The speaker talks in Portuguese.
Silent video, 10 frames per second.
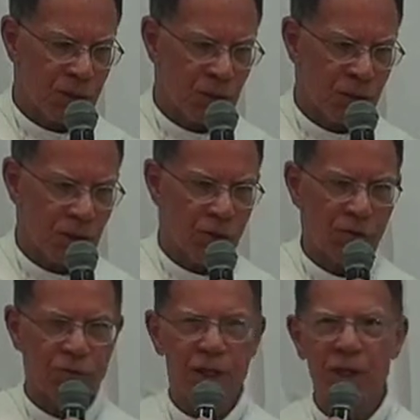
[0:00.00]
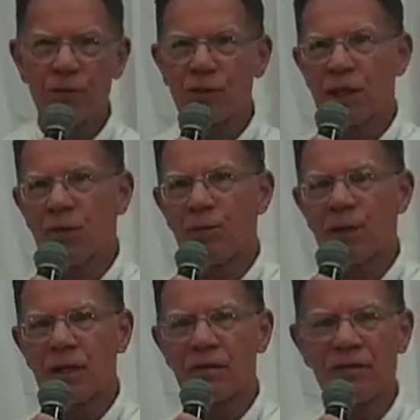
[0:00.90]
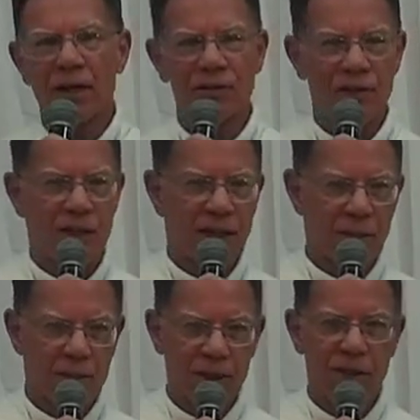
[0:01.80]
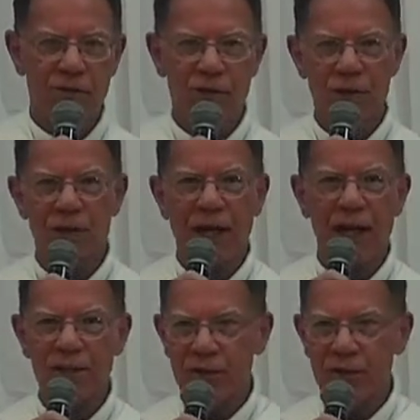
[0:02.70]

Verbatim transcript: eu venho não para fazer a minha vontade,